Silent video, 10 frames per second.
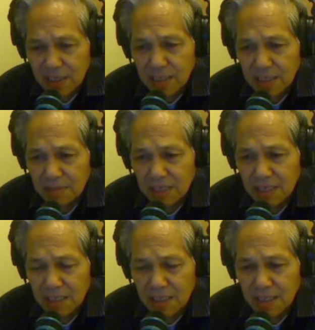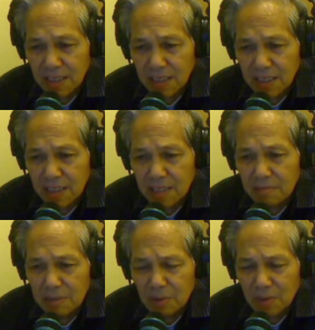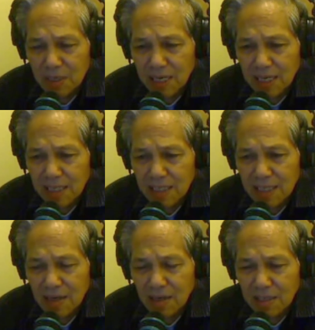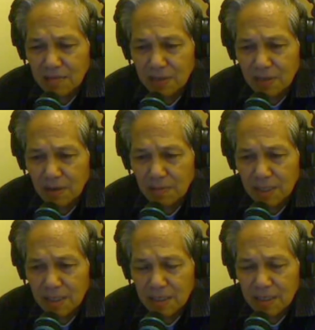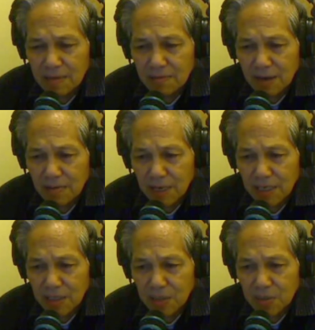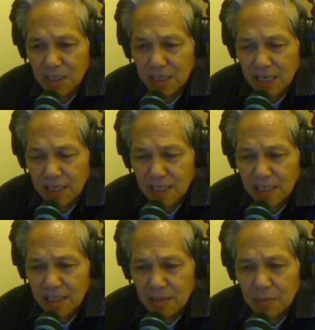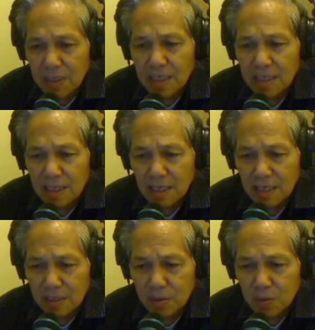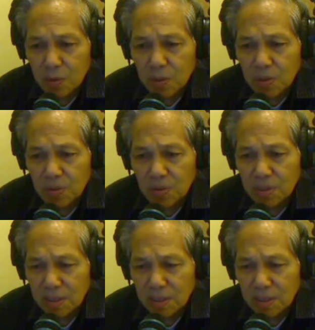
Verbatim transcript: thì bây giờ thì những 11 người này sẽ có những phiên họp à, vào ngày chủ nhật này để quyết định à, truy tố